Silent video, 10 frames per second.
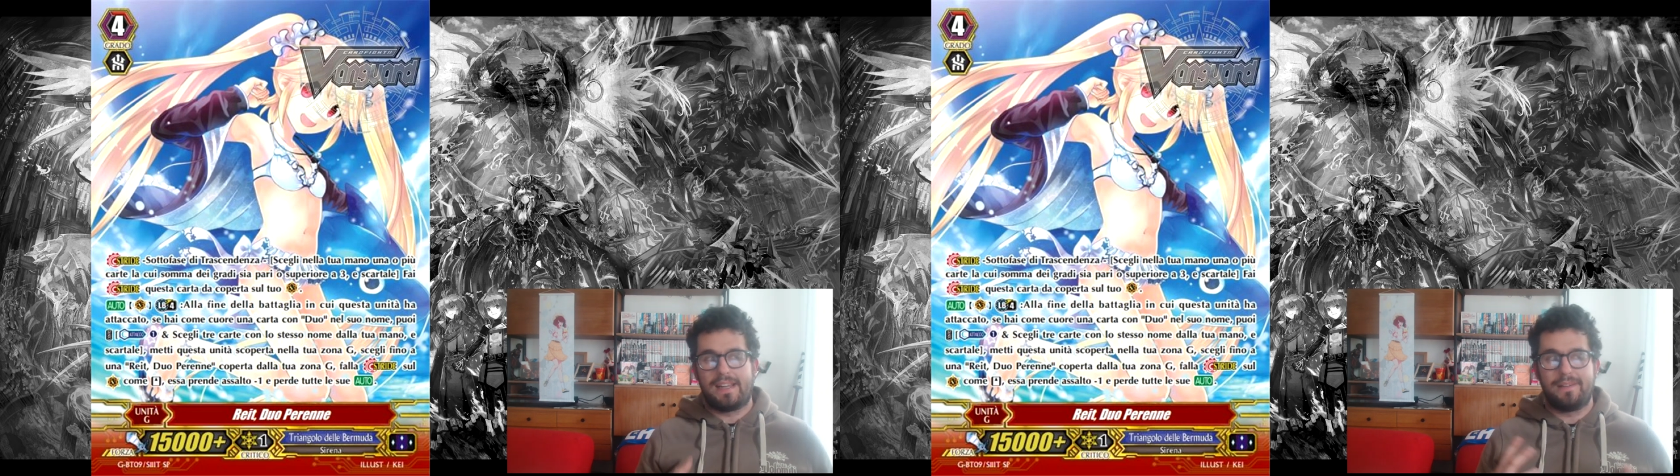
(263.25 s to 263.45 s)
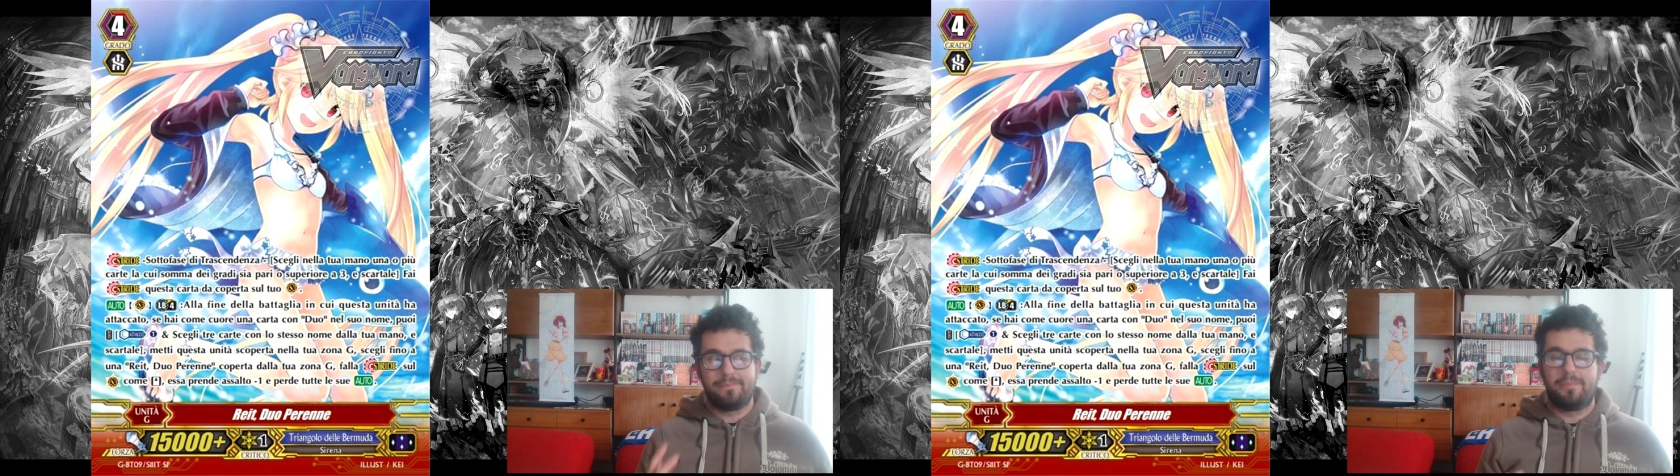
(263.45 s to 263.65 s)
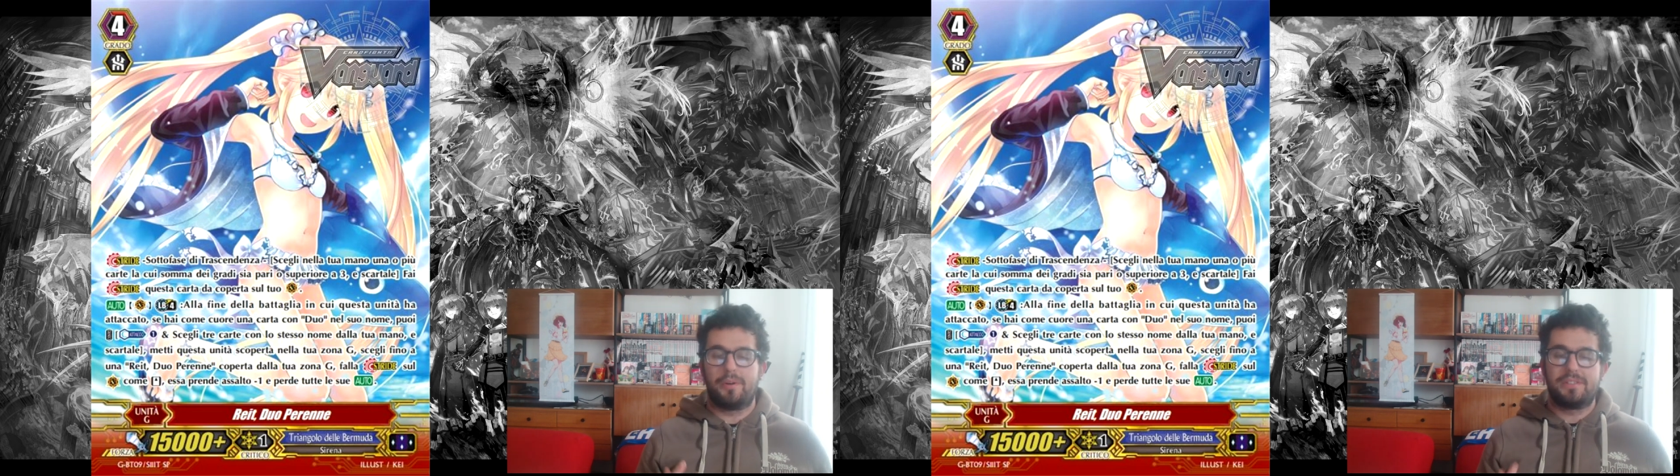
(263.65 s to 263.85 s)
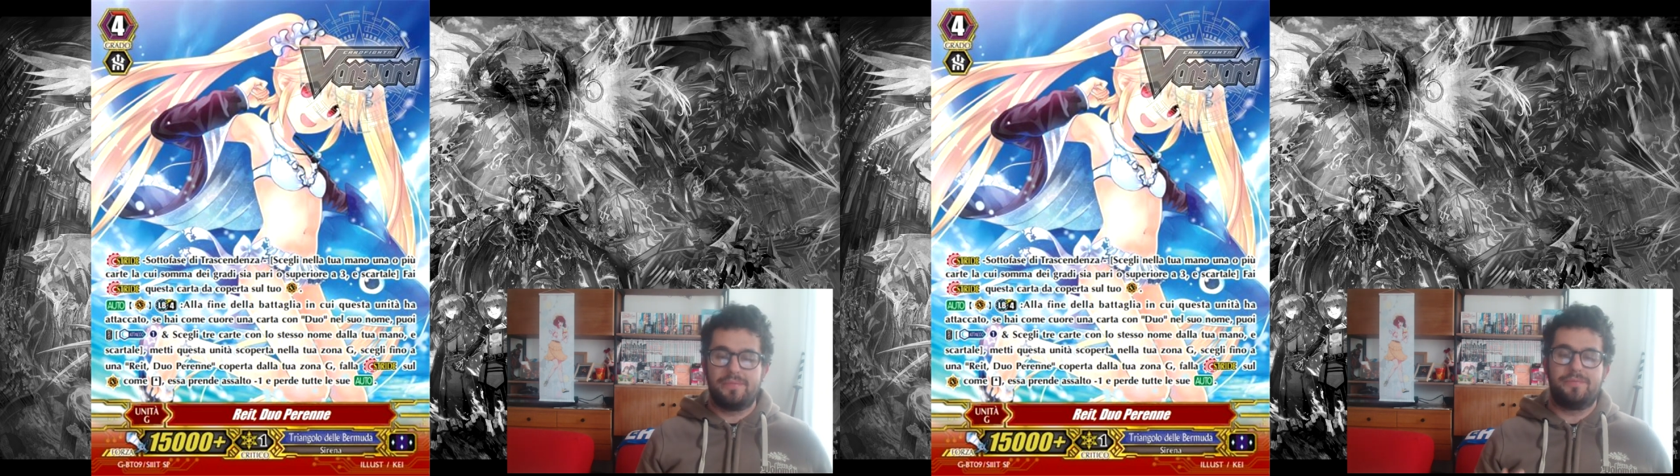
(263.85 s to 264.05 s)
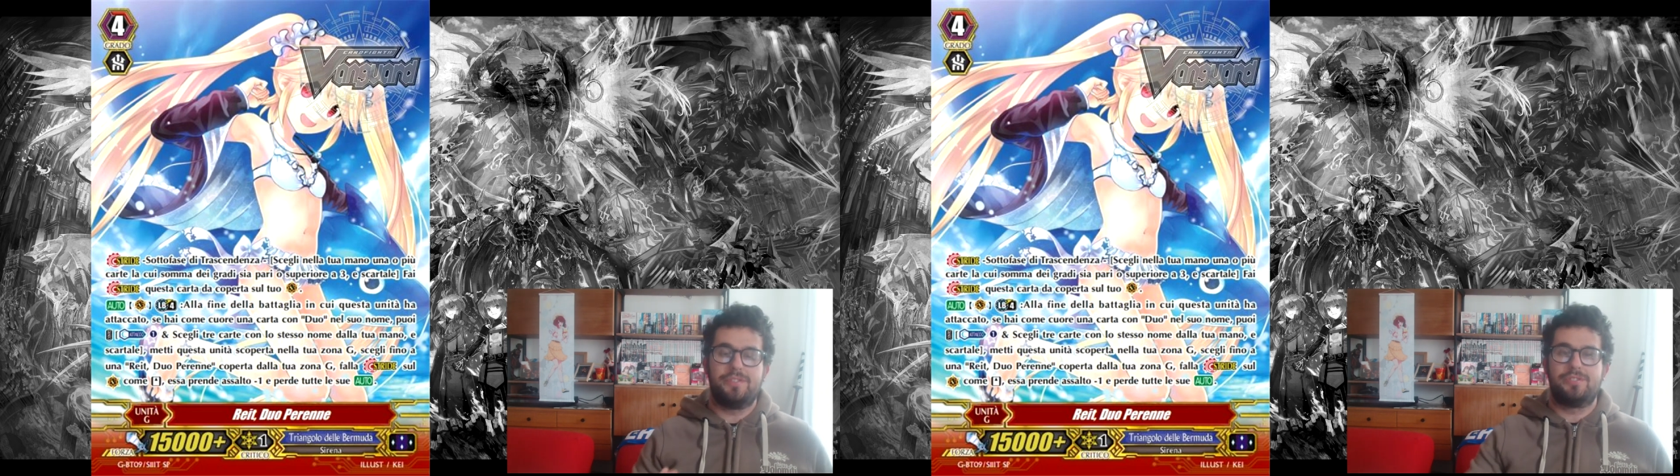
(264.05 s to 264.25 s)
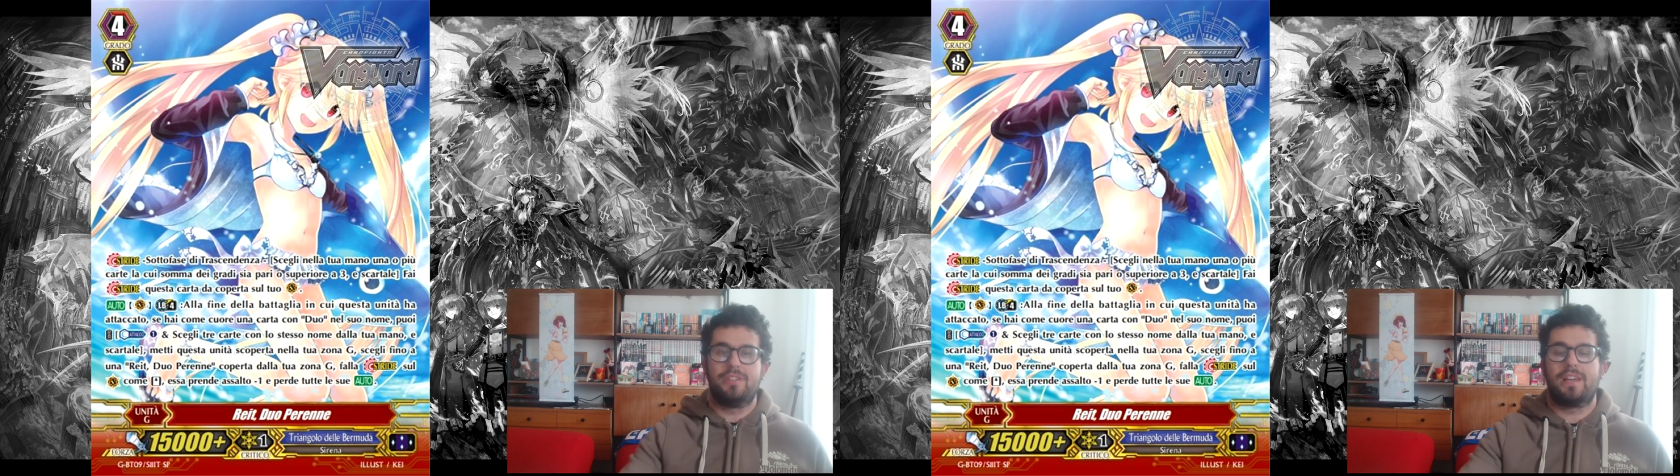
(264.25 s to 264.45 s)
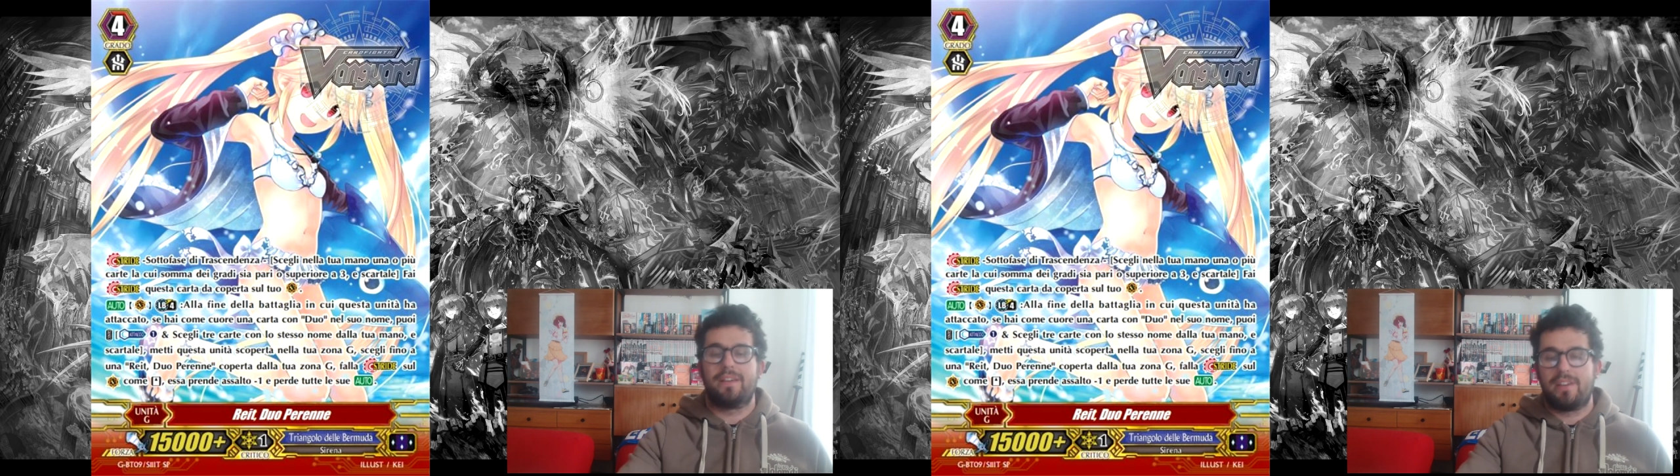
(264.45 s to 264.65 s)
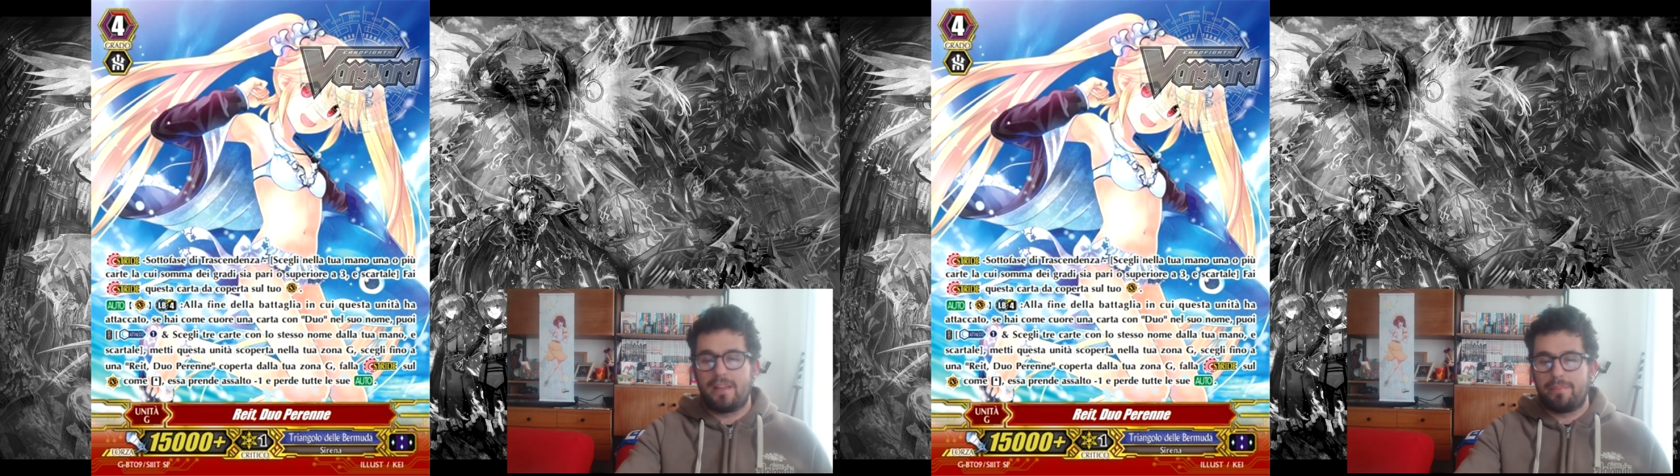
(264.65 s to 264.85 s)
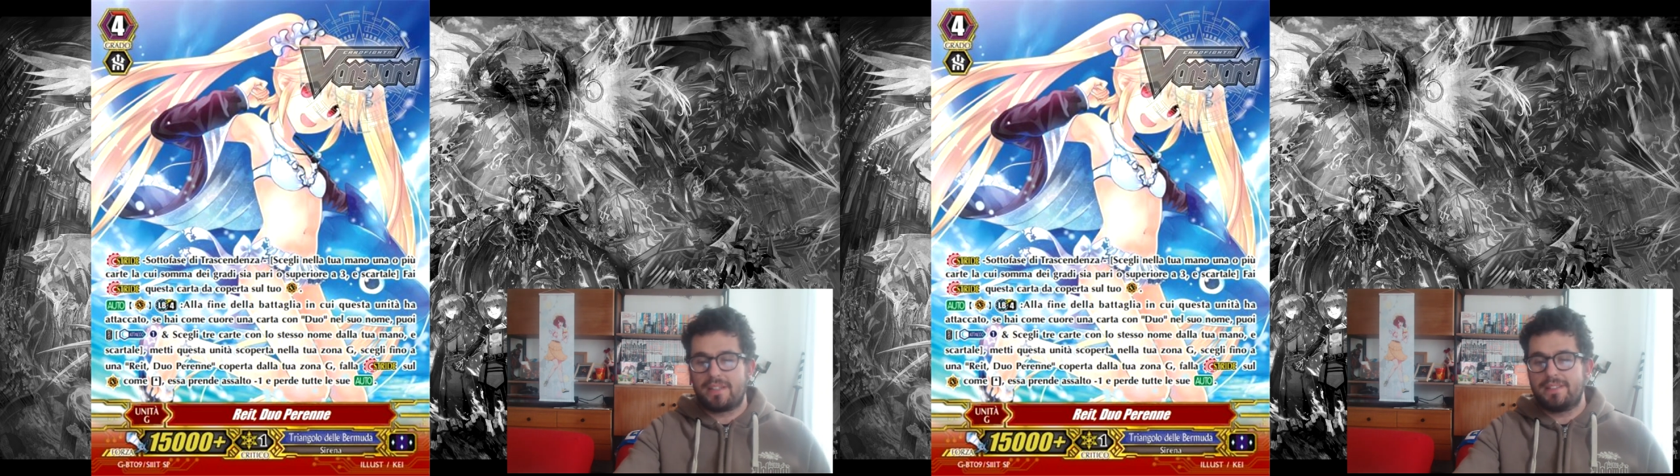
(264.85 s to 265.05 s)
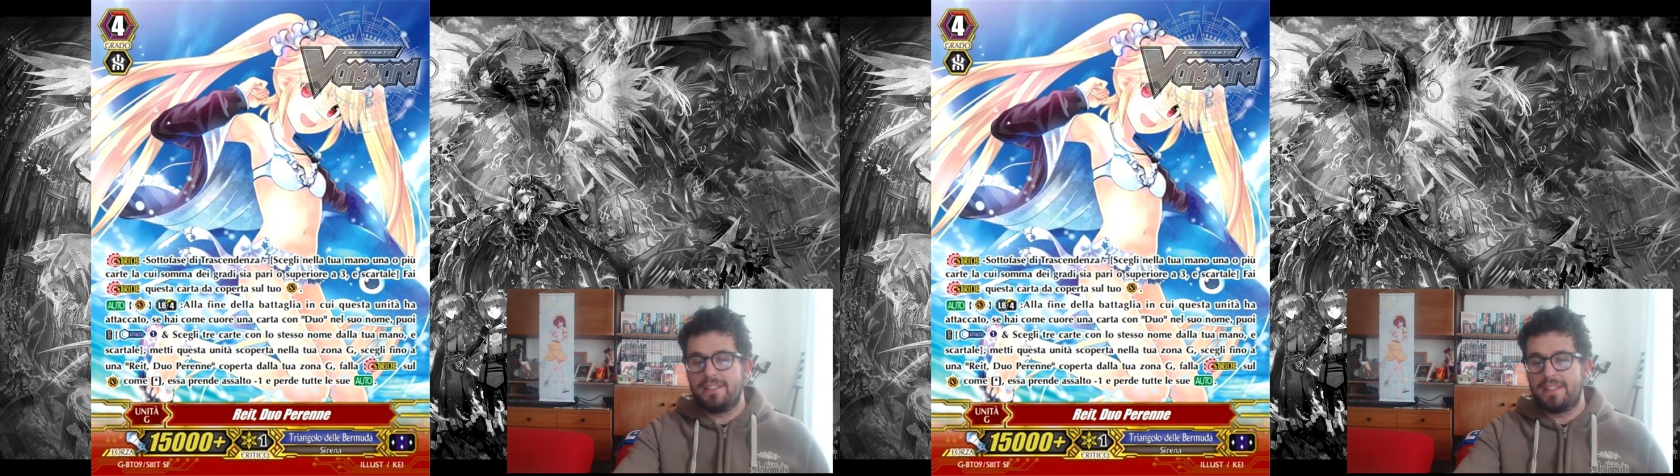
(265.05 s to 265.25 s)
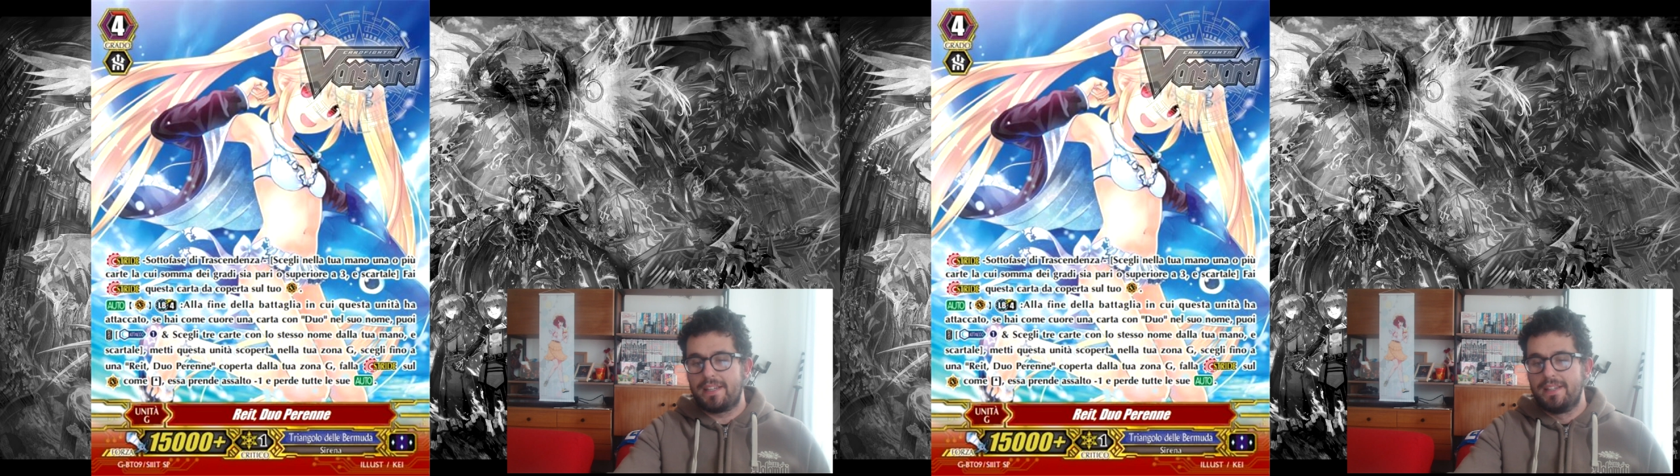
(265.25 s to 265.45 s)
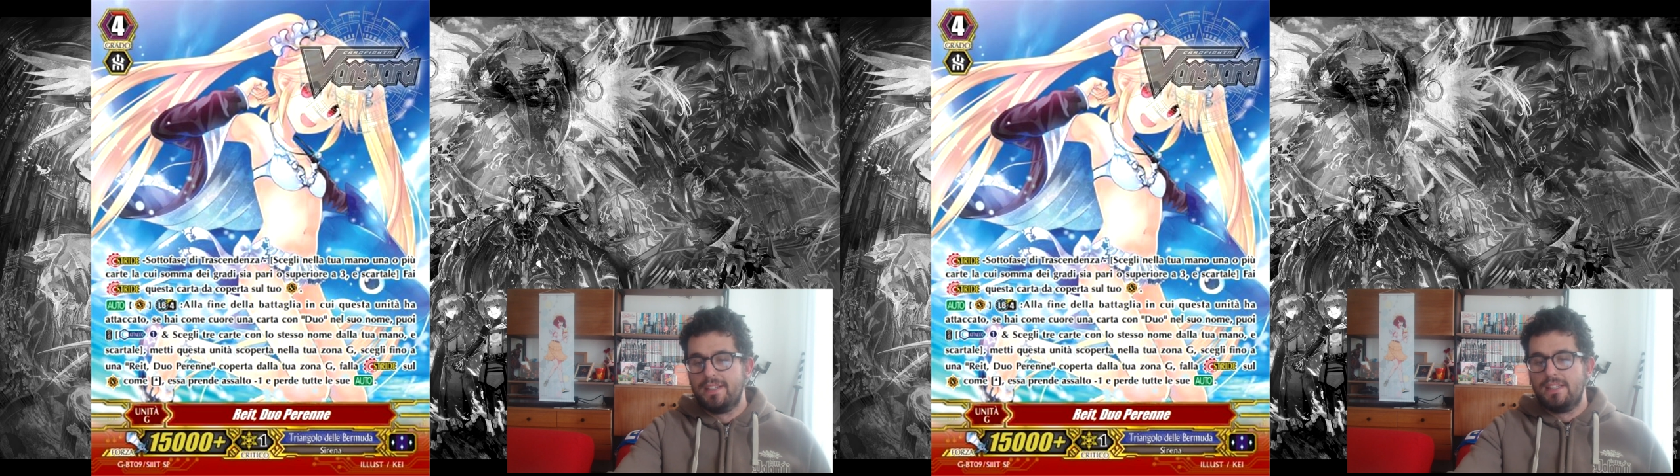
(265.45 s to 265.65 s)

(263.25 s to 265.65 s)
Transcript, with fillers: è un po' difficile che vada a partire.